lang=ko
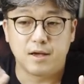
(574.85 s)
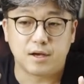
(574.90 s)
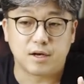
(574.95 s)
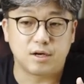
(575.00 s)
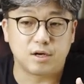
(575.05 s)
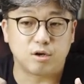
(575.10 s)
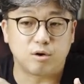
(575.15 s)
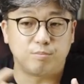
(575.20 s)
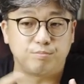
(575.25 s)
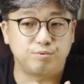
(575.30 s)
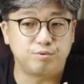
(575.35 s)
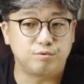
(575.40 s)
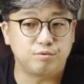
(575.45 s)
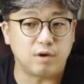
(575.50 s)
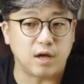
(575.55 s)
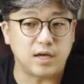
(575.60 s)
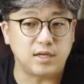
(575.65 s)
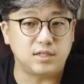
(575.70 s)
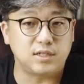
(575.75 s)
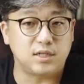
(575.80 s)
그리고 풀
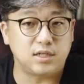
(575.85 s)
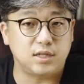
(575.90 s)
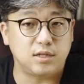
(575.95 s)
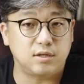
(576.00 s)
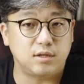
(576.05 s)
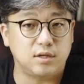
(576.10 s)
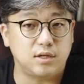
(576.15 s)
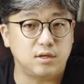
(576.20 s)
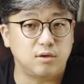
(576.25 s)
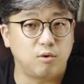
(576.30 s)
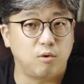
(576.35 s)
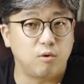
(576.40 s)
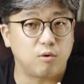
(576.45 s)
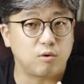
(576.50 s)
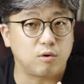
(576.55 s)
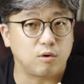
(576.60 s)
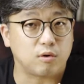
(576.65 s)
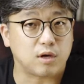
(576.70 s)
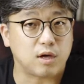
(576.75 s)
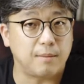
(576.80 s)
HD로
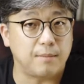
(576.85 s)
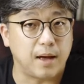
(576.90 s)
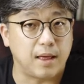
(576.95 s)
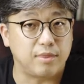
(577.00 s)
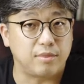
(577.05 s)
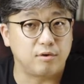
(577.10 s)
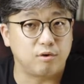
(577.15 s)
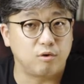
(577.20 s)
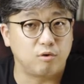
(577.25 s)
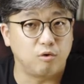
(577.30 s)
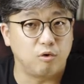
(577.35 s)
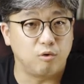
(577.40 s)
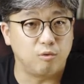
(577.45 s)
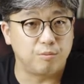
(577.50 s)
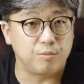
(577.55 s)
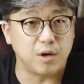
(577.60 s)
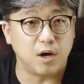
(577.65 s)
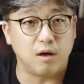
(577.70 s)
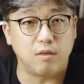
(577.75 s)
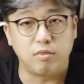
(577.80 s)
그렇게 만들어
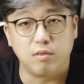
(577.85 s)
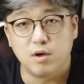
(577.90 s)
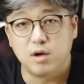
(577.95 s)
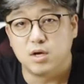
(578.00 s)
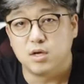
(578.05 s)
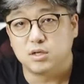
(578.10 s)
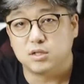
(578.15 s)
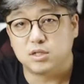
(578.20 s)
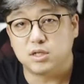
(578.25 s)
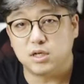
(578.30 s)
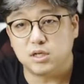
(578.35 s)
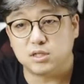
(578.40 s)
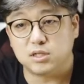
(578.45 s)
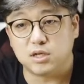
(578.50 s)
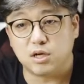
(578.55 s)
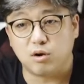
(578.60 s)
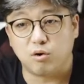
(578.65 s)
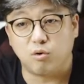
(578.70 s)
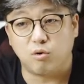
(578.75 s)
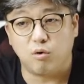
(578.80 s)
놓으면
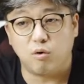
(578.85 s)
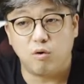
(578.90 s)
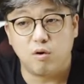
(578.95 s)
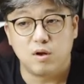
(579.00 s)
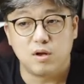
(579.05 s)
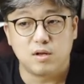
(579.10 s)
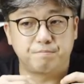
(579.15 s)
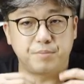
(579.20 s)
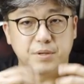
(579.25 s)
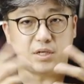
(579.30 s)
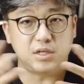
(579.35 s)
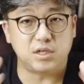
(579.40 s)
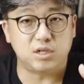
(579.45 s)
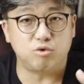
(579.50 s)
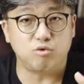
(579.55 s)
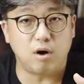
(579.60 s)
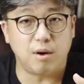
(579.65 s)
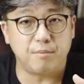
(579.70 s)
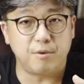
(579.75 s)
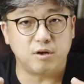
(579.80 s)
실제로 PC
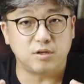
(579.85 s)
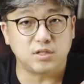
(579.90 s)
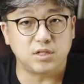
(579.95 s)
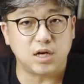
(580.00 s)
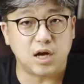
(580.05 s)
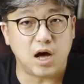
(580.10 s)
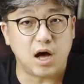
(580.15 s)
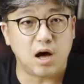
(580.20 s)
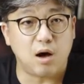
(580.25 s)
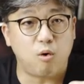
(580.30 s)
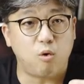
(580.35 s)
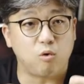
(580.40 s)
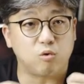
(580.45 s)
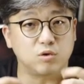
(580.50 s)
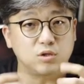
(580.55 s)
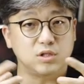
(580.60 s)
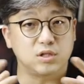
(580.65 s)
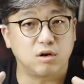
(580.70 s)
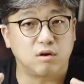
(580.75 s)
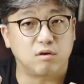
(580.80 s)
화면이나
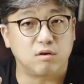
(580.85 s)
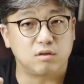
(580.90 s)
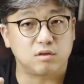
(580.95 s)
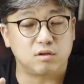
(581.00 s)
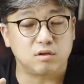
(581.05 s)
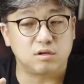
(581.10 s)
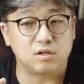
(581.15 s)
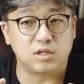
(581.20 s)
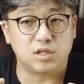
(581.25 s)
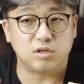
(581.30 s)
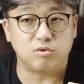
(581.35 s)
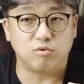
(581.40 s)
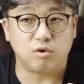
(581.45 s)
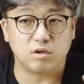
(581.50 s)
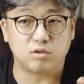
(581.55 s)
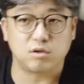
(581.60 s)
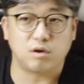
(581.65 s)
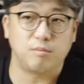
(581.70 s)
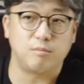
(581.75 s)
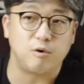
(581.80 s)
혹은 이런 것들을
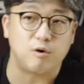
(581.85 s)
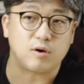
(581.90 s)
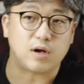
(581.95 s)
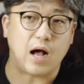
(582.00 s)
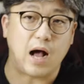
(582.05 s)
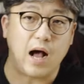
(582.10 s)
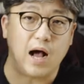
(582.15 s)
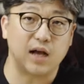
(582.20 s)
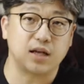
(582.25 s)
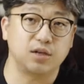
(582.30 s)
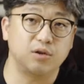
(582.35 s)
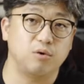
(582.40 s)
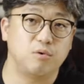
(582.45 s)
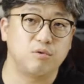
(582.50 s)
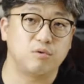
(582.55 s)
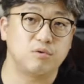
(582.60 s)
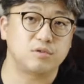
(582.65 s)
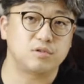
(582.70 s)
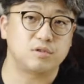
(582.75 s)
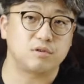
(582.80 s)
띄워서 뭐
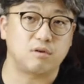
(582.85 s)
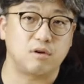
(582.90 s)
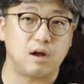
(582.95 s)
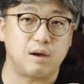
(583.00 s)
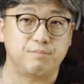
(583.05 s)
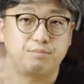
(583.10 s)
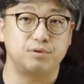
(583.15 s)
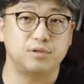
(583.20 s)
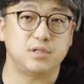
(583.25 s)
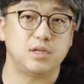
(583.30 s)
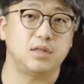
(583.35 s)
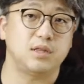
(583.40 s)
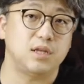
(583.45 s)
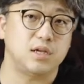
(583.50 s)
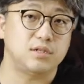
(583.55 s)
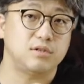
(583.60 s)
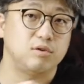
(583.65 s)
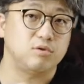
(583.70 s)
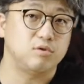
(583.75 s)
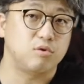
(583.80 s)
강의용으로 쓰거나
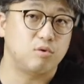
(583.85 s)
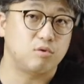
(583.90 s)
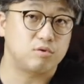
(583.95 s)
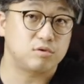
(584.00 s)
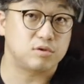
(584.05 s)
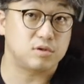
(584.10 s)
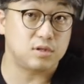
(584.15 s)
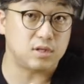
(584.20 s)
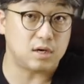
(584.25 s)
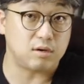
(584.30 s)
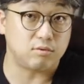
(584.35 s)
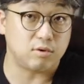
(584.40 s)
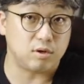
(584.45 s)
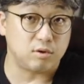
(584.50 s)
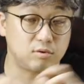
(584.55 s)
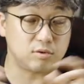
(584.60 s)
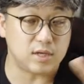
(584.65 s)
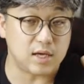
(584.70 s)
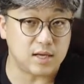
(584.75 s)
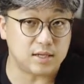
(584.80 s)
프리젠테이션용으로 쓴다고
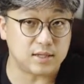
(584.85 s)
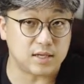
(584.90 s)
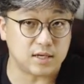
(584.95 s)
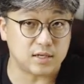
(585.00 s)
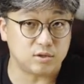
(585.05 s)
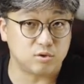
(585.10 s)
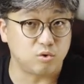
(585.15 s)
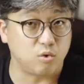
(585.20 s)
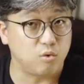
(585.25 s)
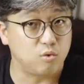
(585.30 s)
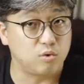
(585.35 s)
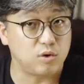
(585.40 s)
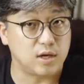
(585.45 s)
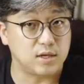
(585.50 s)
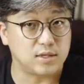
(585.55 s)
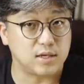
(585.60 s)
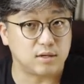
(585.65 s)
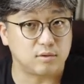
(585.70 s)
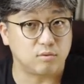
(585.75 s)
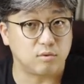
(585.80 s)
해도 상당히 좋은
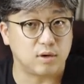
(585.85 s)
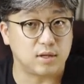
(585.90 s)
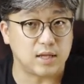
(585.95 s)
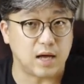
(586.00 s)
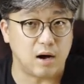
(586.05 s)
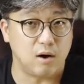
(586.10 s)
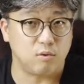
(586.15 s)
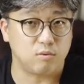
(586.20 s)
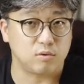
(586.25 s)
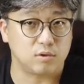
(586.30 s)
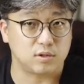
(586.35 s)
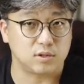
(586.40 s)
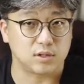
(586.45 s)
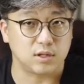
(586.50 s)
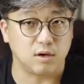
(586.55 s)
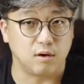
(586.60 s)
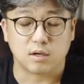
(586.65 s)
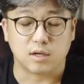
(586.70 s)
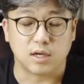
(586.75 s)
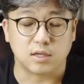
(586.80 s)
해상도가
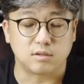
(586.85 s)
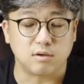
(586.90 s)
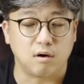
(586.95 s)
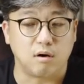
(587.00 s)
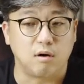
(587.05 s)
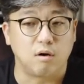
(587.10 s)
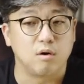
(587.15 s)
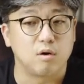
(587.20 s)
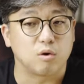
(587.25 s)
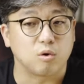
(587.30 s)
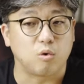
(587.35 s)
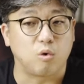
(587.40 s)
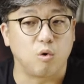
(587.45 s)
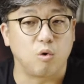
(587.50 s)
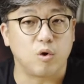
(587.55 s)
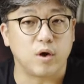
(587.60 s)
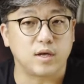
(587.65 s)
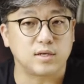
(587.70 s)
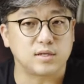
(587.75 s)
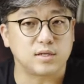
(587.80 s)
나오거든요. 그래서
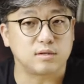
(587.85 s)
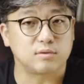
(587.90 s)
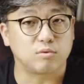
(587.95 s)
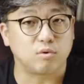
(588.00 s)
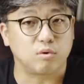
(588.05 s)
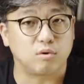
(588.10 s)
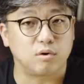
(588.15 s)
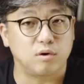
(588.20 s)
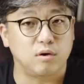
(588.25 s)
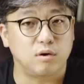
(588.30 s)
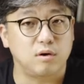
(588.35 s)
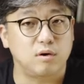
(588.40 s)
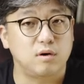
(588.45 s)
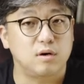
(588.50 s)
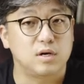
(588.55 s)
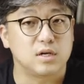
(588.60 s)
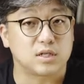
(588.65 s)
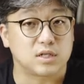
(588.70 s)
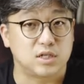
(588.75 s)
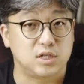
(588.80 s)
그 해상도를
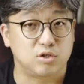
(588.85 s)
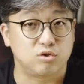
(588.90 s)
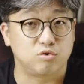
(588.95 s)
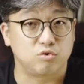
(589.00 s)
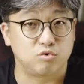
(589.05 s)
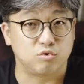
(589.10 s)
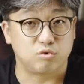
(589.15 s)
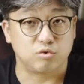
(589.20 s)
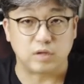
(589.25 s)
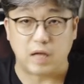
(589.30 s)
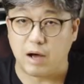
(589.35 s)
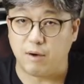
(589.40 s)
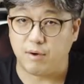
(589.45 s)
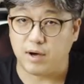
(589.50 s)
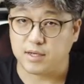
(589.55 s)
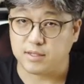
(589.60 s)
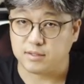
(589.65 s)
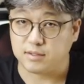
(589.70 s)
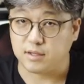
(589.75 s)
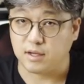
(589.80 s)
기준으로 나와
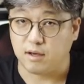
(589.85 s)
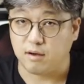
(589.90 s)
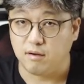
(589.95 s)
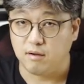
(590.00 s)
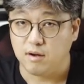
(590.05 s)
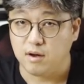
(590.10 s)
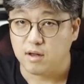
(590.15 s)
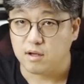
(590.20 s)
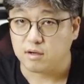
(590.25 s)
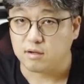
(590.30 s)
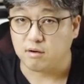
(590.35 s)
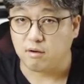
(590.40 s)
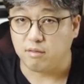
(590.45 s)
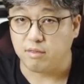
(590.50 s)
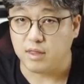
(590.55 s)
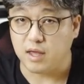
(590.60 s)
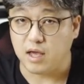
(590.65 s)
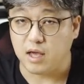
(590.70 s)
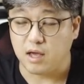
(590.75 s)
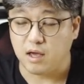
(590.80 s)
있어요.
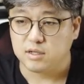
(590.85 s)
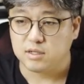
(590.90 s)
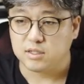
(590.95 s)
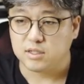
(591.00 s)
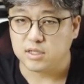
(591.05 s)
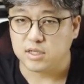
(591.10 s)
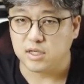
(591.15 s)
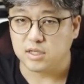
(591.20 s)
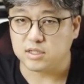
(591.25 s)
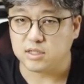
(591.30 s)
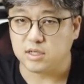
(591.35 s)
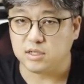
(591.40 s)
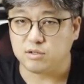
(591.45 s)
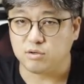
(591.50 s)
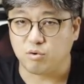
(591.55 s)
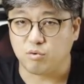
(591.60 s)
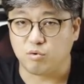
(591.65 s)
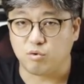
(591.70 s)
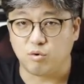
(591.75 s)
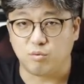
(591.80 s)
그런데
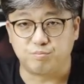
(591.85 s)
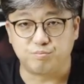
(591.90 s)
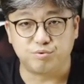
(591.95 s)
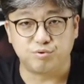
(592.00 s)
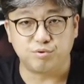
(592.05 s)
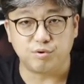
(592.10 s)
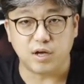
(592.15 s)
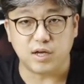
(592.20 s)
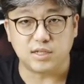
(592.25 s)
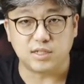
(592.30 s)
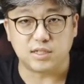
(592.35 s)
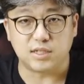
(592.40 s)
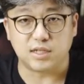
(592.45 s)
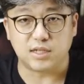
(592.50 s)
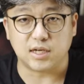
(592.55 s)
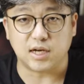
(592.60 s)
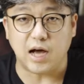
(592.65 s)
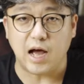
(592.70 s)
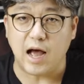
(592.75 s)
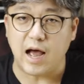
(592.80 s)
실질적으로 풀
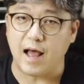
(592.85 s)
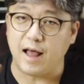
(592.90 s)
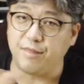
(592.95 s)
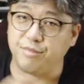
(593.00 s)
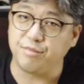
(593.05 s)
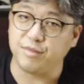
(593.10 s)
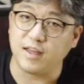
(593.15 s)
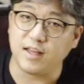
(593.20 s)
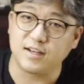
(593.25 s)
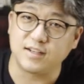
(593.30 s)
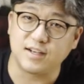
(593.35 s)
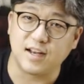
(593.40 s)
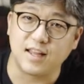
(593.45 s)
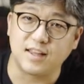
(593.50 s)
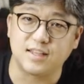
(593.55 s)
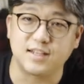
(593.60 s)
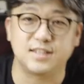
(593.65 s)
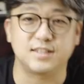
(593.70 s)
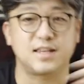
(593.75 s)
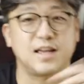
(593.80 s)
HD가 안 되는
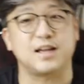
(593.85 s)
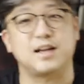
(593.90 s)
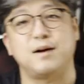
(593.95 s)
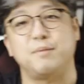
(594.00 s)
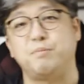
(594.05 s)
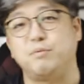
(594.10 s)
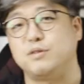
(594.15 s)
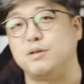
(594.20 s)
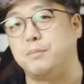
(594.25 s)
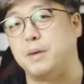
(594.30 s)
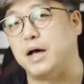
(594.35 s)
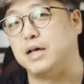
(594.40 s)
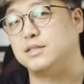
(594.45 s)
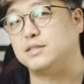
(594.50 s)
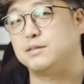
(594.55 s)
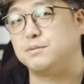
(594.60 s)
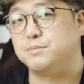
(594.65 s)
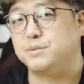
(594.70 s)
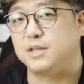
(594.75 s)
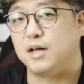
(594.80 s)
애들이 생각보다
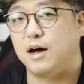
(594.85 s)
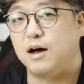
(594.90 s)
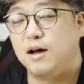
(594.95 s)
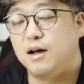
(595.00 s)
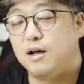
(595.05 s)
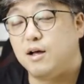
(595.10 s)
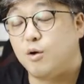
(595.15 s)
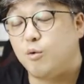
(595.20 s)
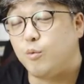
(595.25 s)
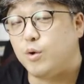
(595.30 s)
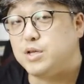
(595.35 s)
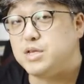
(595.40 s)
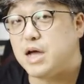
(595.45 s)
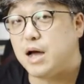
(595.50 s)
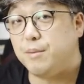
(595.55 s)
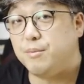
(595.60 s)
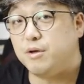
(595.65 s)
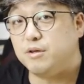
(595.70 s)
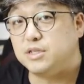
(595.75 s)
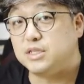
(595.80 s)
많습니다.
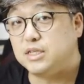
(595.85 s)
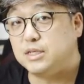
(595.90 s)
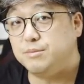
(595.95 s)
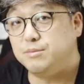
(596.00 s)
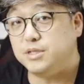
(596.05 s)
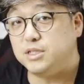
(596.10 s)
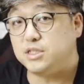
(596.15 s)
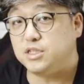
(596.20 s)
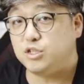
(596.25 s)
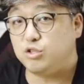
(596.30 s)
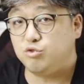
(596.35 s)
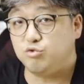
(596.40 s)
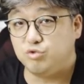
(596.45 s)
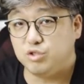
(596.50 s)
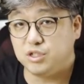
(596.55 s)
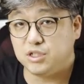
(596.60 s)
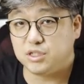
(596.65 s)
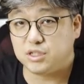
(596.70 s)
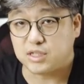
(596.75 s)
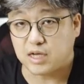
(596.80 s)
왜냐하면 이미지
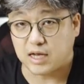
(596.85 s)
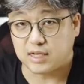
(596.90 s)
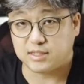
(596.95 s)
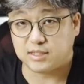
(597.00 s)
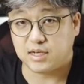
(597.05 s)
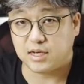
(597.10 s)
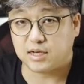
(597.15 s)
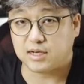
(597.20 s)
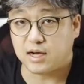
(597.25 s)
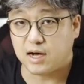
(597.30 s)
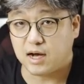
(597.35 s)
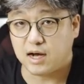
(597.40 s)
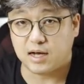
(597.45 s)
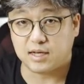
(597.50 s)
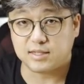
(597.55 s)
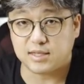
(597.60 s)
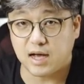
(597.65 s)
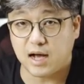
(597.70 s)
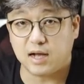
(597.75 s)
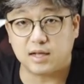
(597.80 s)
유닛 자체가
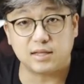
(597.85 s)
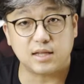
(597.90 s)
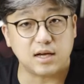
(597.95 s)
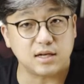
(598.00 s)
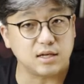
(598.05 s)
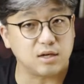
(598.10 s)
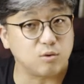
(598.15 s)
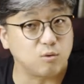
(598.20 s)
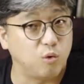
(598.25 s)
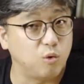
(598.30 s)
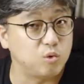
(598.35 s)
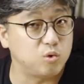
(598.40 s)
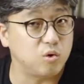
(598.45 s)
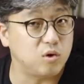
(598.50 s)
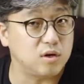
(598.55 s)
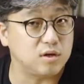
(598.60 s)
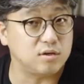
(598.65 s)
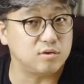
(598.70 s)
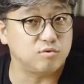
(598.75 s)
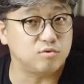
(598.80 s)
상당히
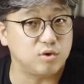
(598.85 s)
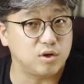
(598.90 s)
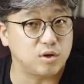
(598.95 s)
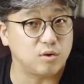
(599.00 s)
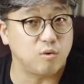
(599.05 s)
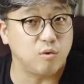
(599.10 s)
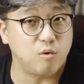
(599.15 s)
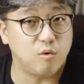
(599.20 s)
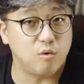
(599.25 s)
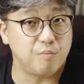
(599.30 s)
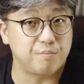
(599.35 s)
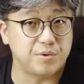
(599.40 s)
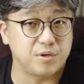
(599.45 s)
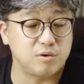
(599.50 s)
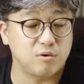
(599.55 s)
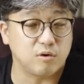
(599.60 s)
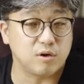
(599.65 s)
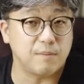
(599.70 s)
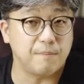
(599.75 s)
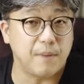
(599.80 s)
고도의 기술이고
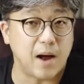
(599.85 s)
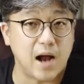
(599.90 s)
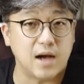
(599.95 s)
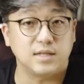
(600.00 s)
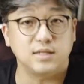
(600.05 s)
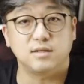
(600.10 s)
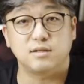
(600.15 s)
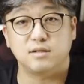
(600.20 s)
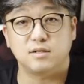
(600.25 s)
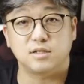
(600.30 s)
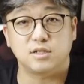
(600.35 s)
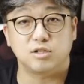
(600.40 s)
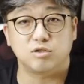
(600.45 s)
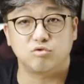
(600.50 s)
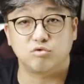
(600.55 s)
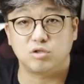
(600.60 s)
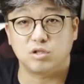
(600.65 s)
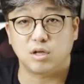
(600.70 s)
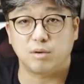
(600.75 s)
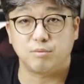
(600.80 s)
비용이 많이 드는
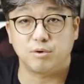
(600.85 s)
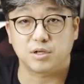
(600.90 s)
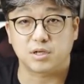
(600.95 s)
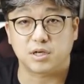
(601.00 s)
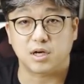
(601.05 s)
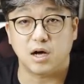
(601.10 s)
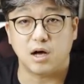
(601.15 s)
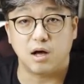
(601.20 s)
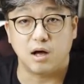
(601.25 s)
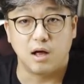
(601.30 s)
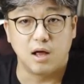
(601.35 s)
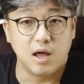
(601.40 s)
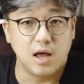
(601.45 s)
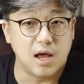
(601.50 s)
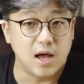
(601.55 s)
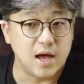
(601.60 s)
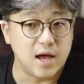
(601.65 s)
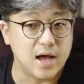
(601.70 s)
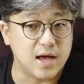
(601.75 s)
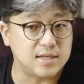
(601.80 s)
기술이다 보니까
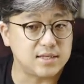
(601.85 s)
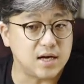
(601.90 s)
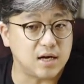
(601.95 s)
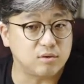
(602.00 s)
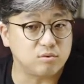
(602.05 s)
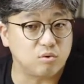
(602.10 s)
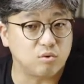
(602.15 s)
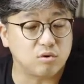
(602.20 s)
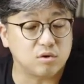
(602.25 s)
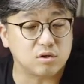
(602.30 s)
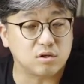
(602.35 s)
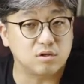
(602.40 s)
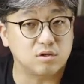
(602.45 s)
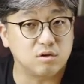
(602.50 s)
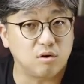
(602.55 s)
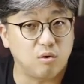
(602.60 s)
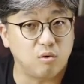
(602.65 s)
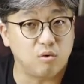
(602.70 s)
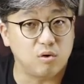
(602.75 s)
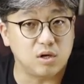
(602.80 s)
해상도를
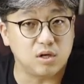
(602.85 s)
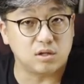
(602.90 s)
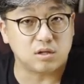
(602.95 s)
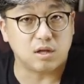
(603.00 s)
끌어올릴